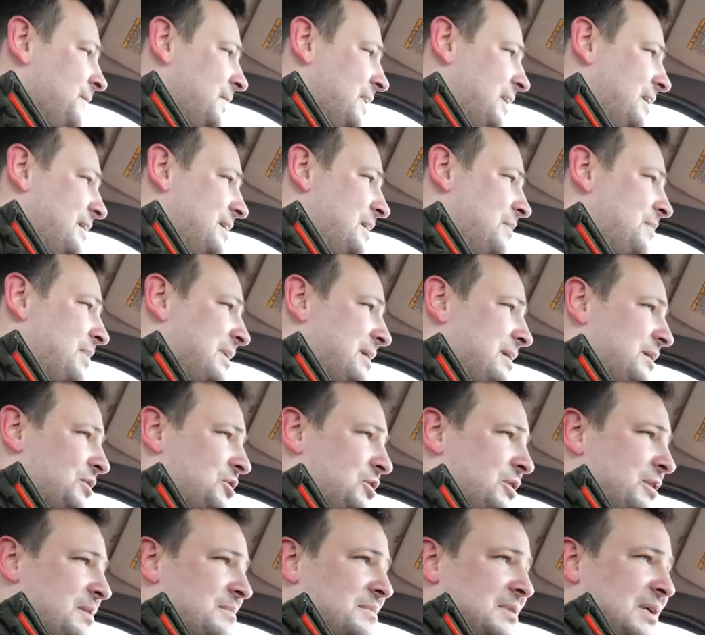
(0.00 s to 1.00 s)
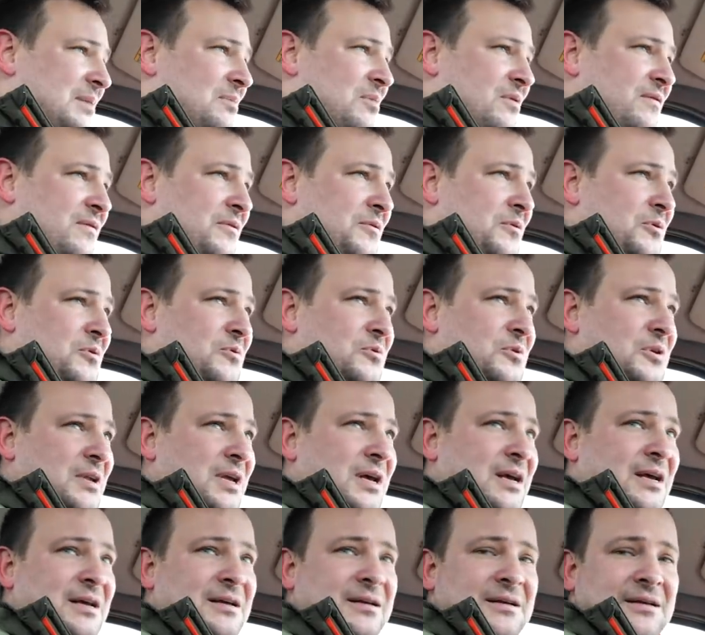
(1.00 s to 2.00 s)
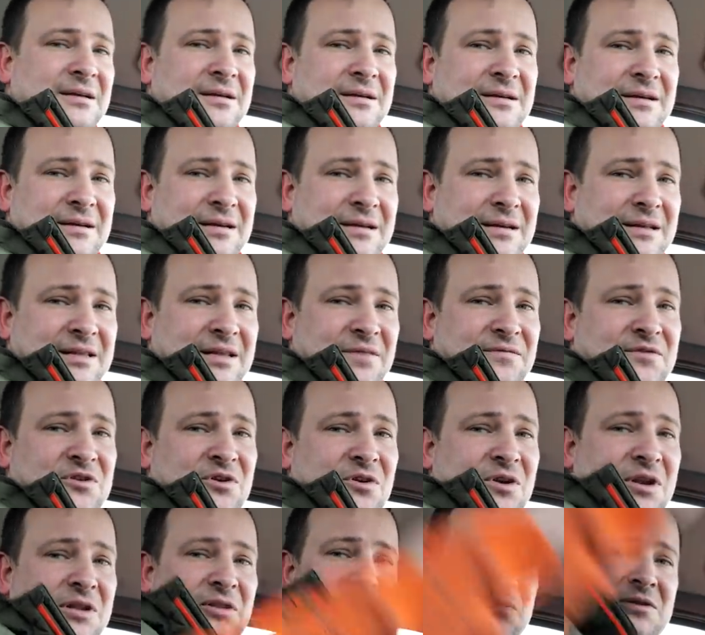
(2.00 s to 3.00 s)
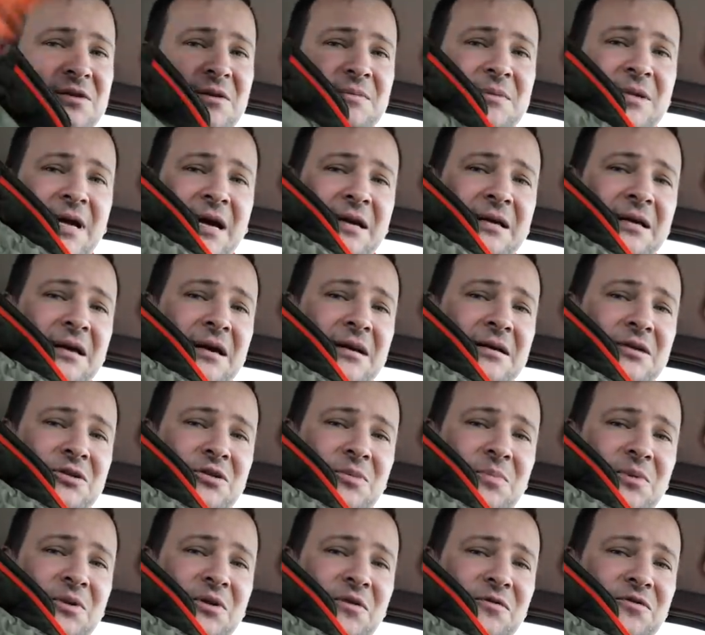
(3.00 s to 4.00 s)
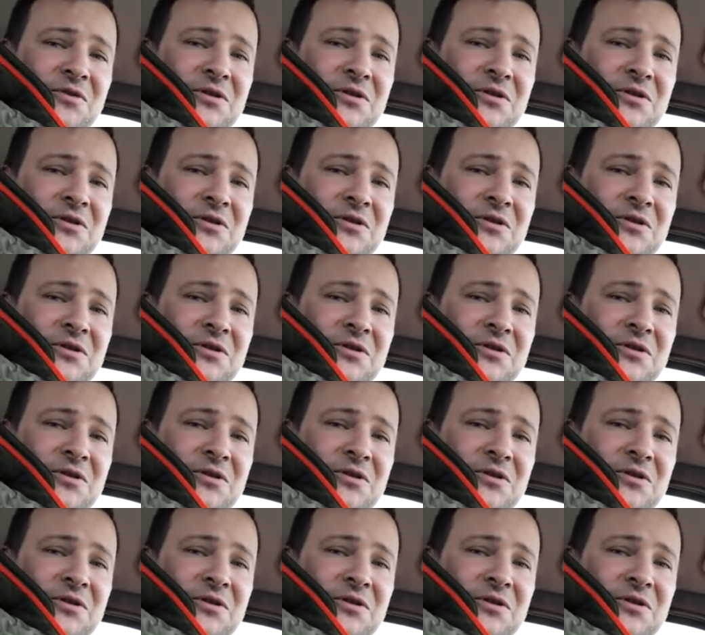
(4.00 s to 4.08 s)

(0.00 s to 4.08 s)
E, nie będę się tym zajmował. Ogólnie e, te wzory to są takie, żeby to